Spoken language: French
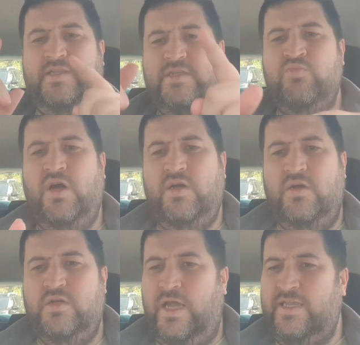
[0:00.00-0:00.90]
Dites-moi
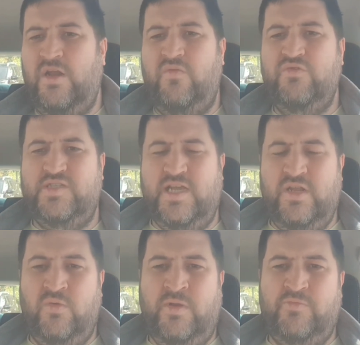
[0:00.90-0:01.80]
euh, à quelle heure vous
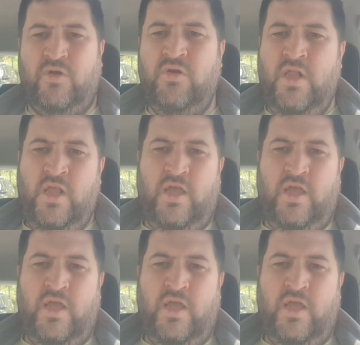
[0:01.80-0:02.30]
allez en même temps.